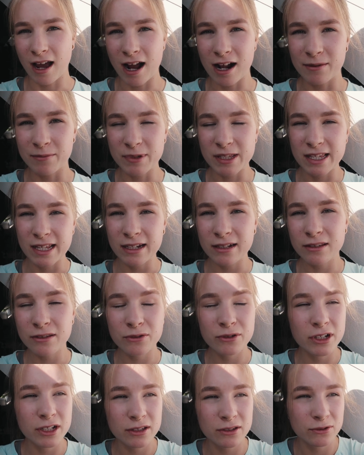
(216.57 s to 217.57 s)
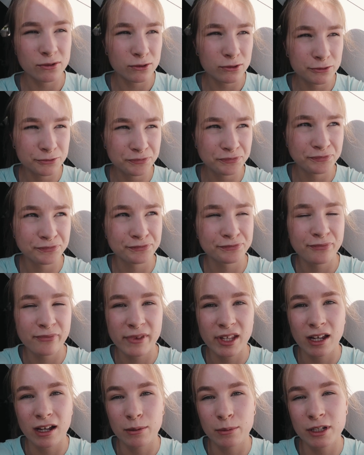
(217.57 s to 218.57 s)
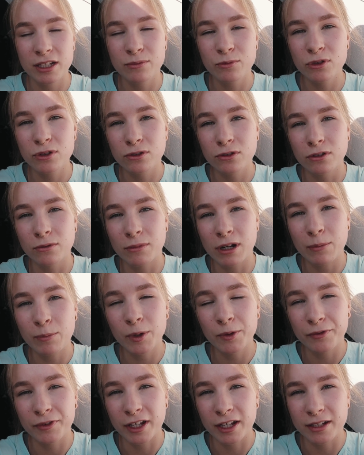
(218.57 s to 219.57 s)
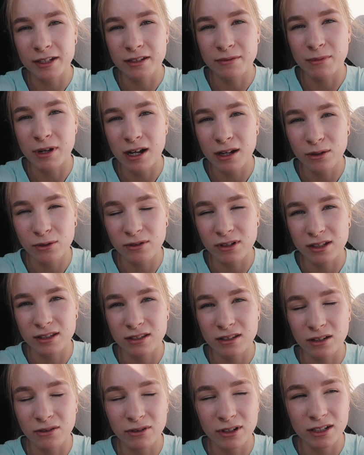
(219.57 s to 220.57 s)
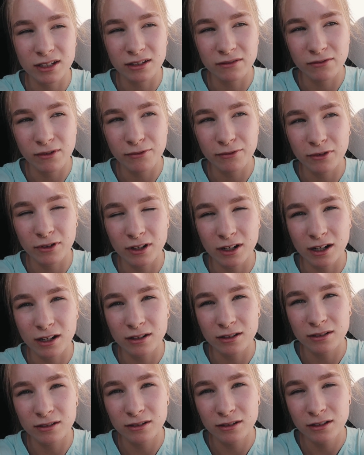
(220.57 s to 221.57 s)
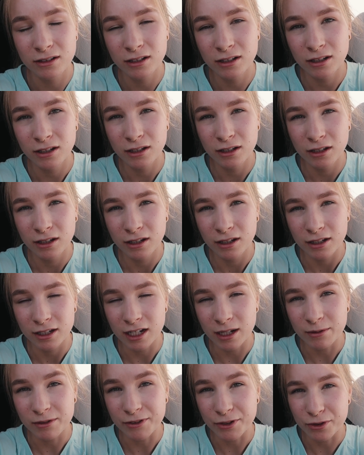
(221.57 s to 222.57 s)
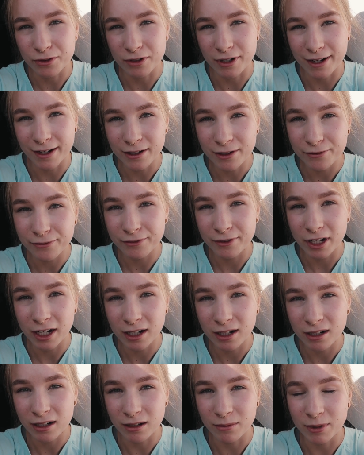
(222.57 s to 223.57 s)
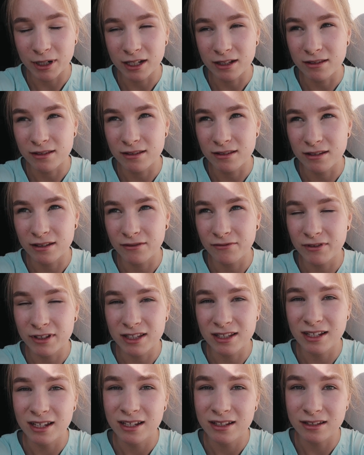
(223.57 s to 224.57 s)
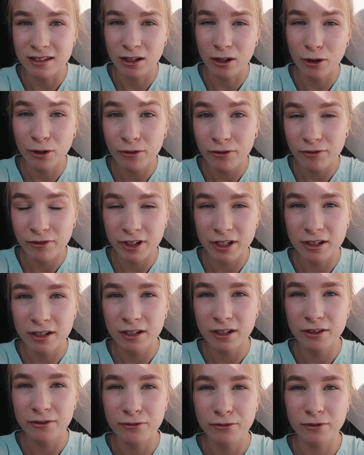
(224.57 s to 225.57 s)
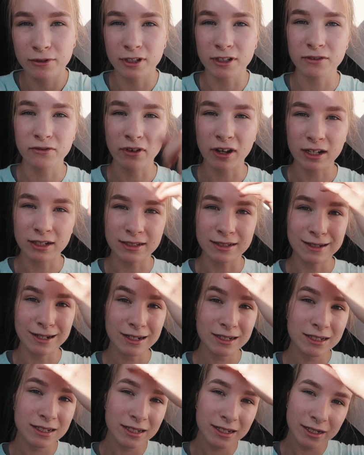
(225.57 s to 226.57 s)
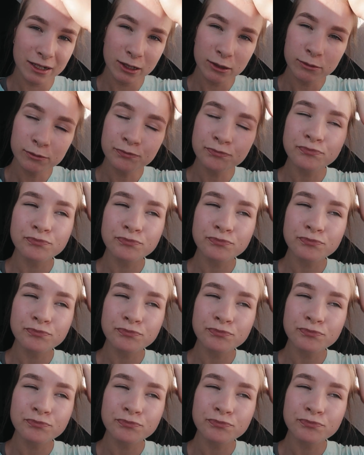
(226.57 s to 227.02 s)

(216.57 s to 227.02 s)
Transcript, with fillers: halb sechs oder so. Aber ich muss so eine Mappe fertig machen das dauert irgendwie voll lange. Ich habe zwar schon angefangen, aber das ist irgendwie sehr, sehr aufwendig für das Fach Didaktik